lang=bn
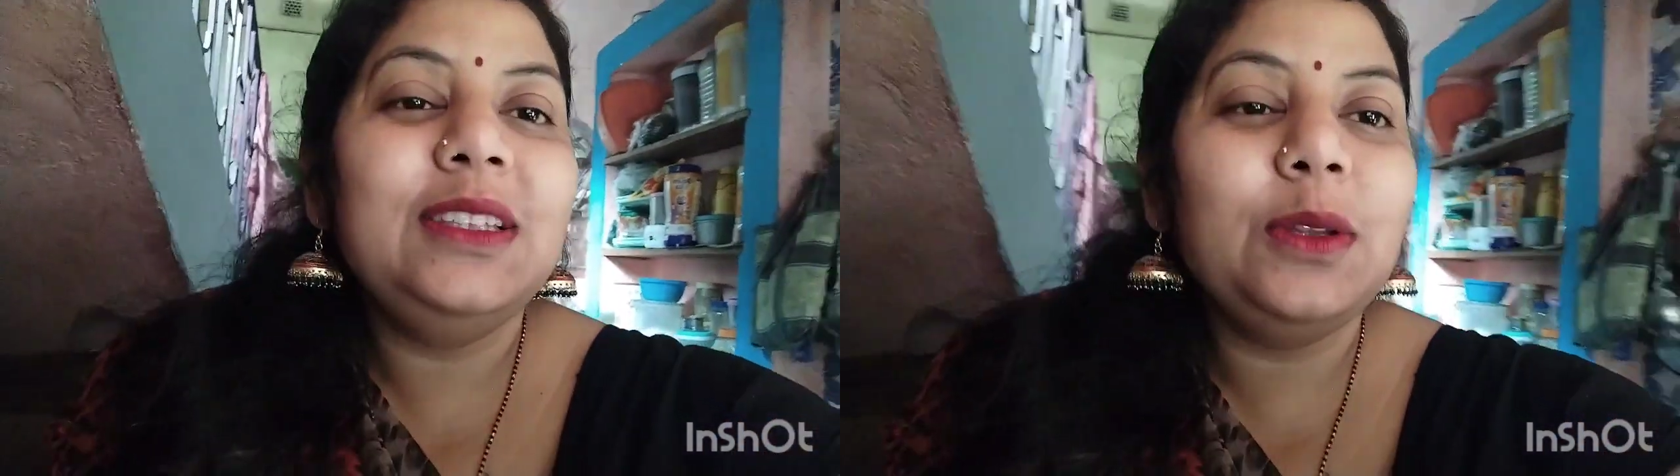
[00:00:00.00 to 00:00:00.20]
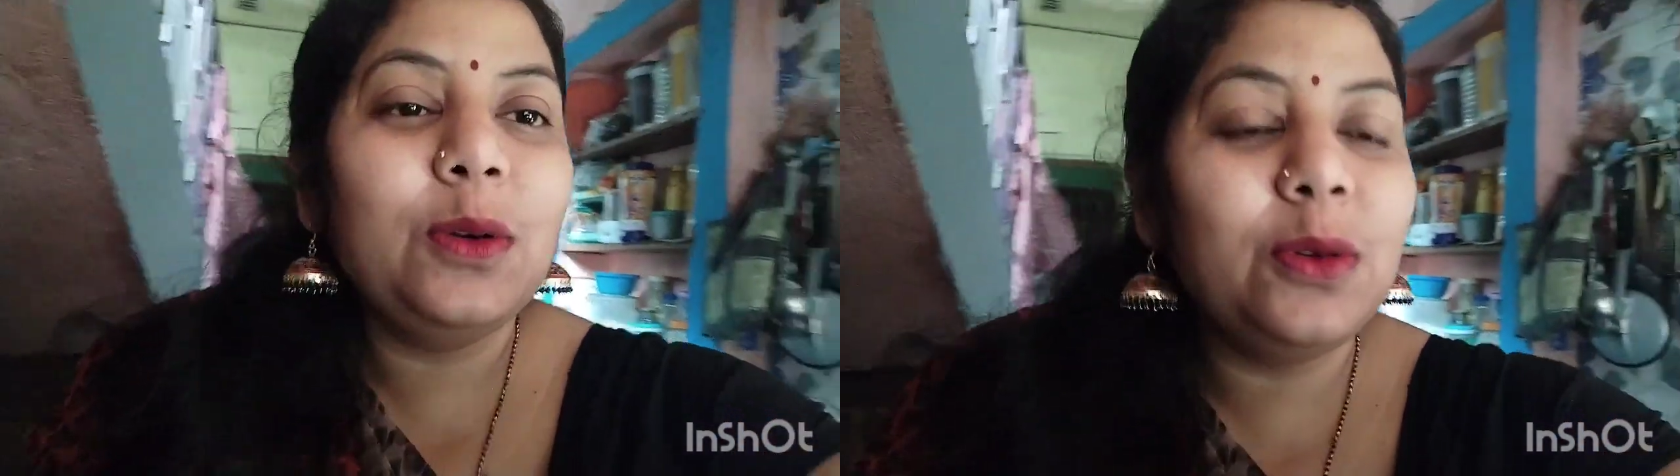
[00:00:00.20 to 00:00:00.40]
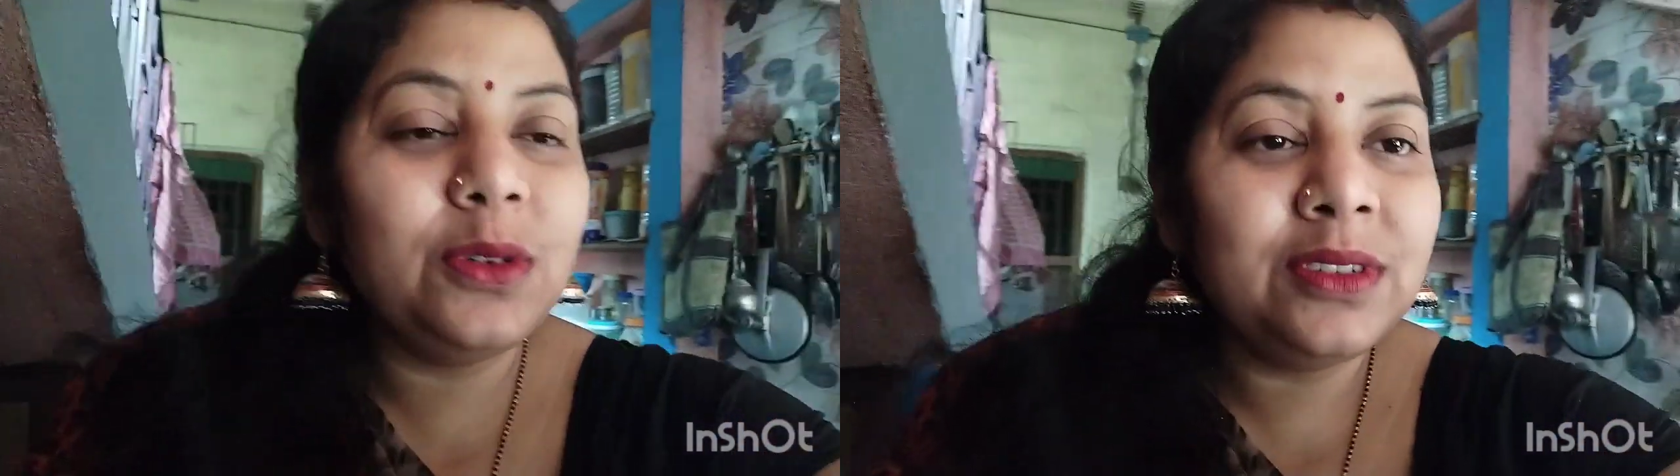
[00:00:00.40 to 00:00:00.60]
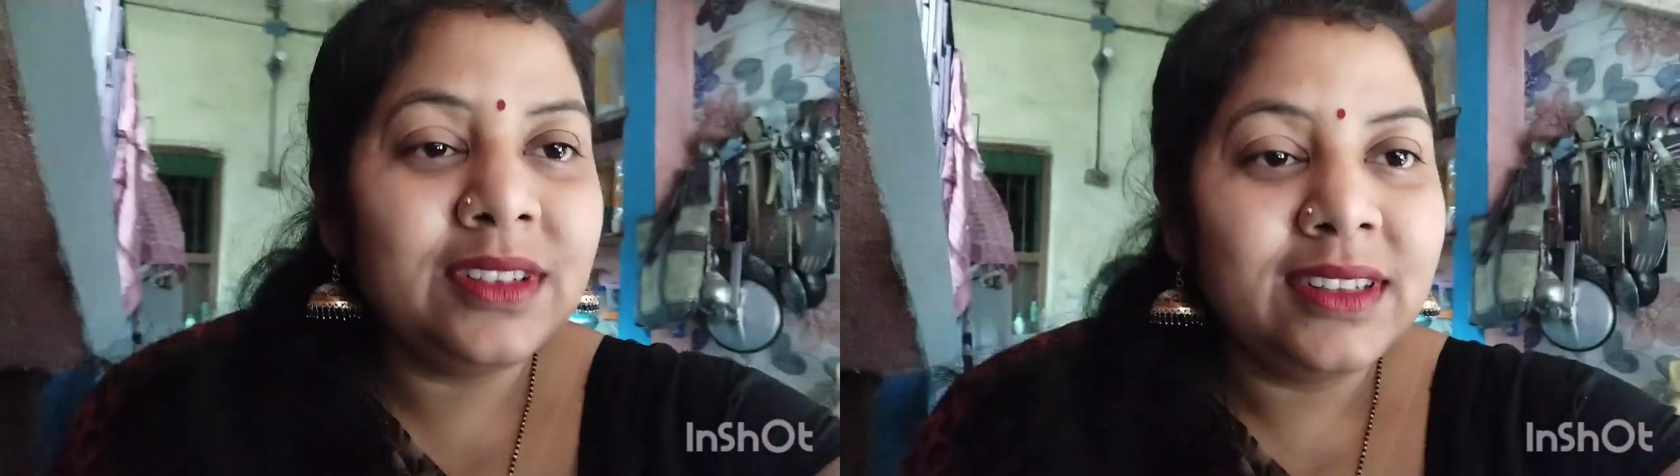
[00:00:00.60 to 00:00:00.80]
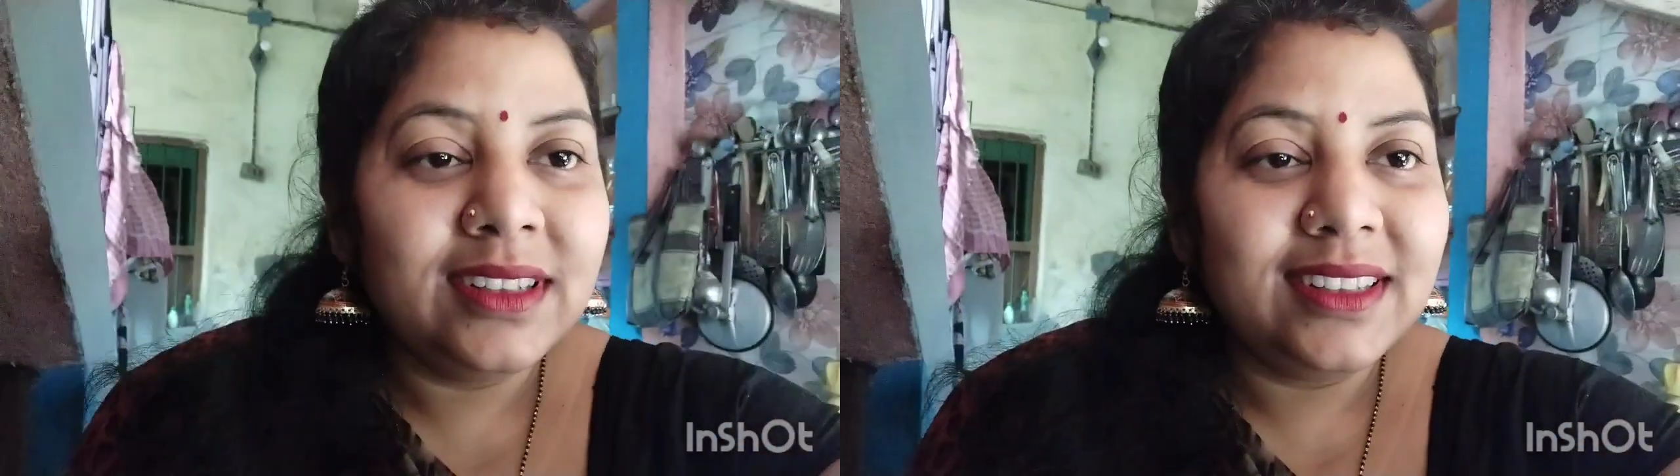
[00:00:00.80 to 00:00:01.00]
তো
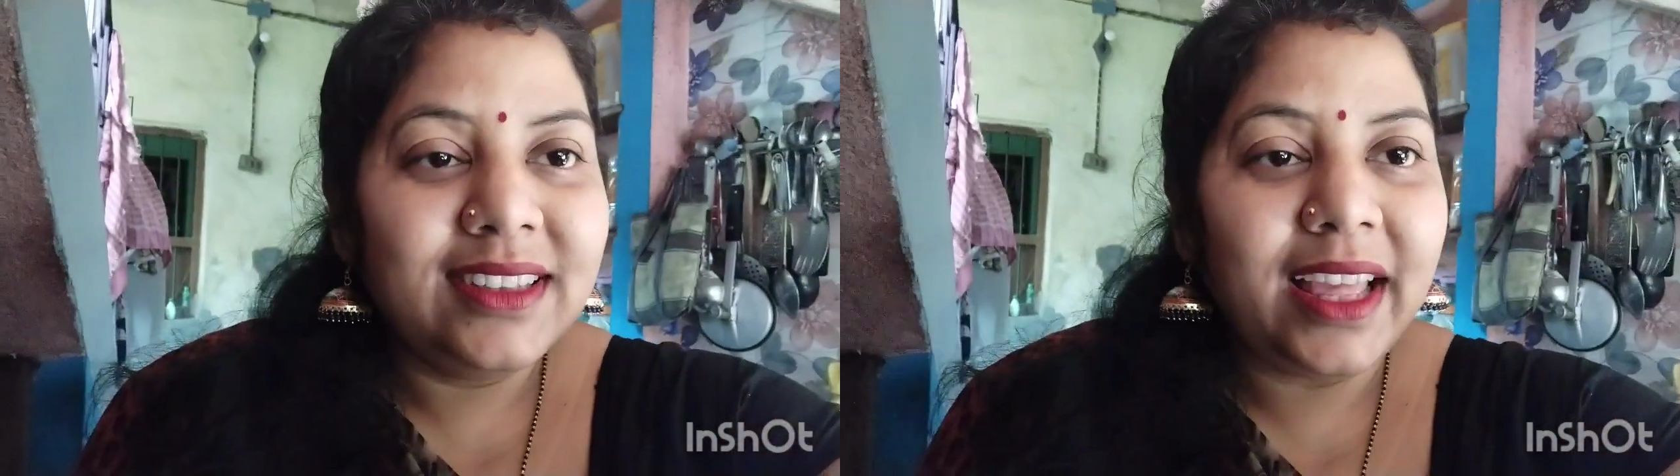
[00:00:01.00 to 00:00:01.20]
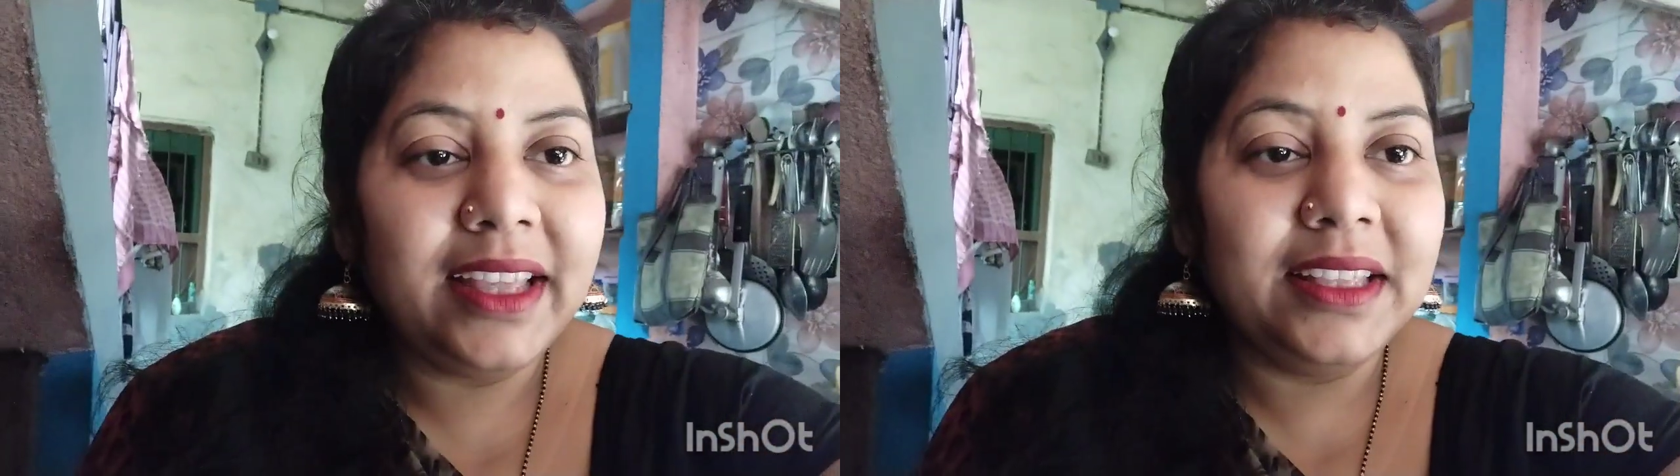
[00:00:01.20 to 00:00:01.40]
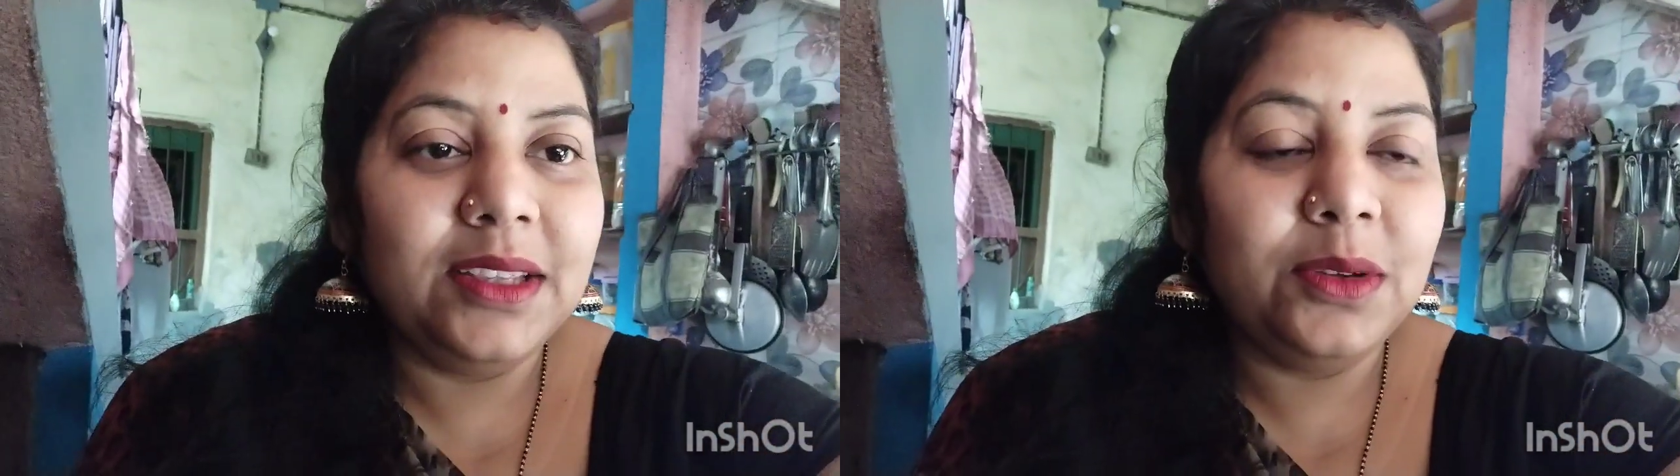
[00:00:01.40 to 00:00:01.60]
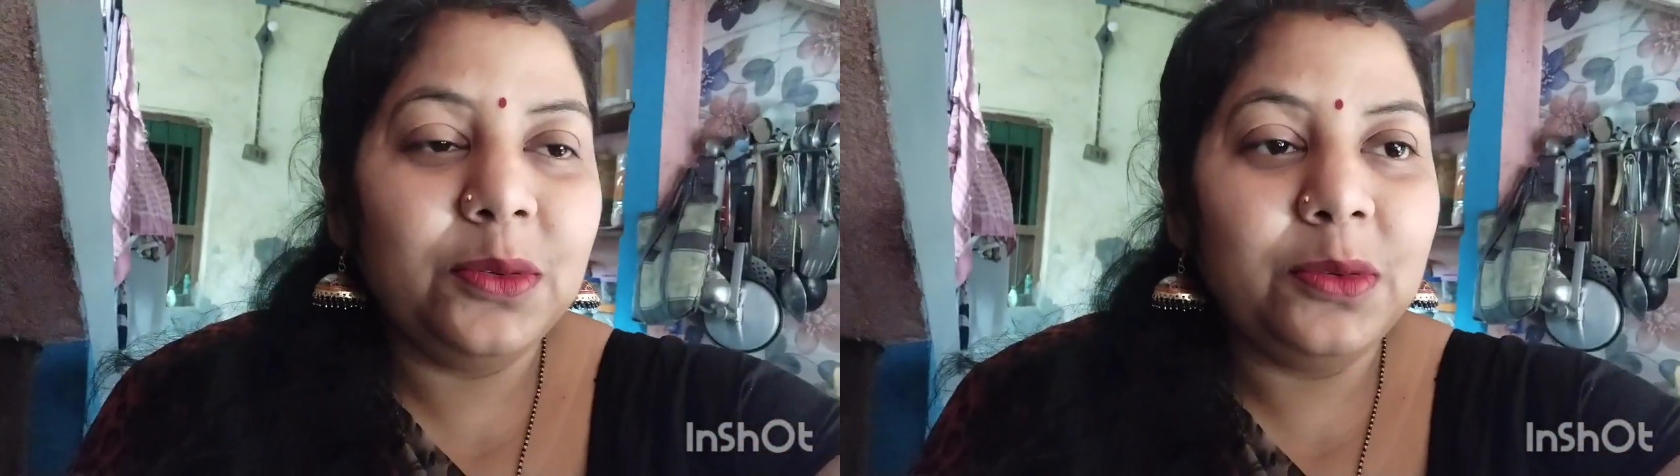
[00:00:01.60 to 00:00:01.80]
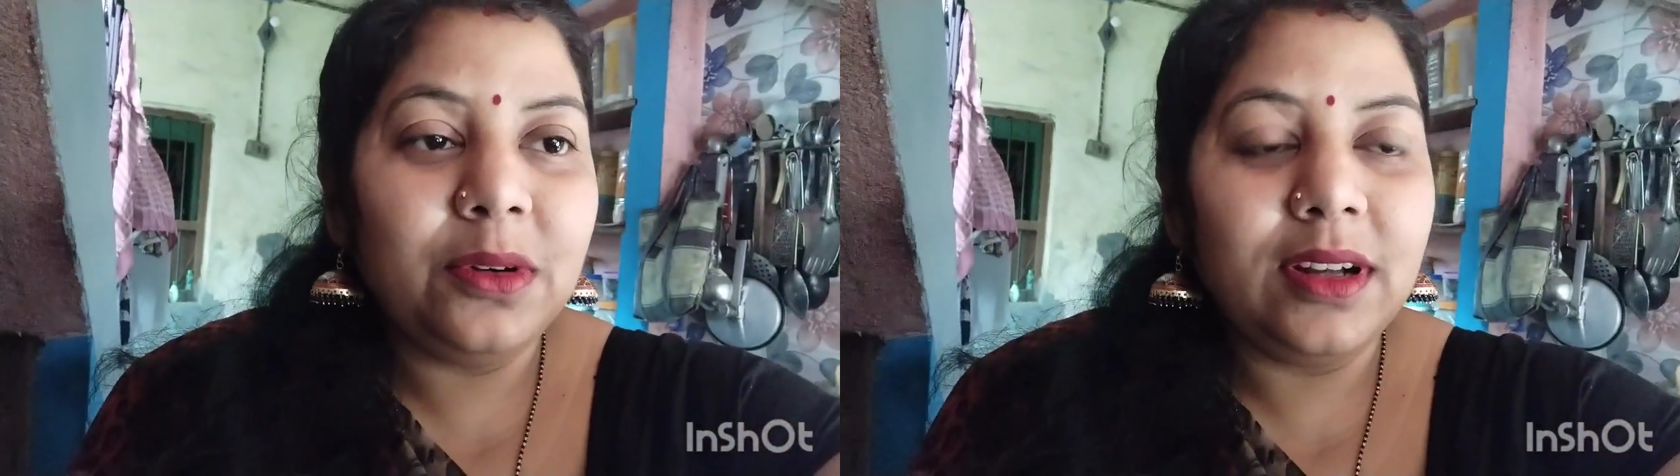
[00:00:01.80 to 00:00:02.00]
থ্যাংক ইউ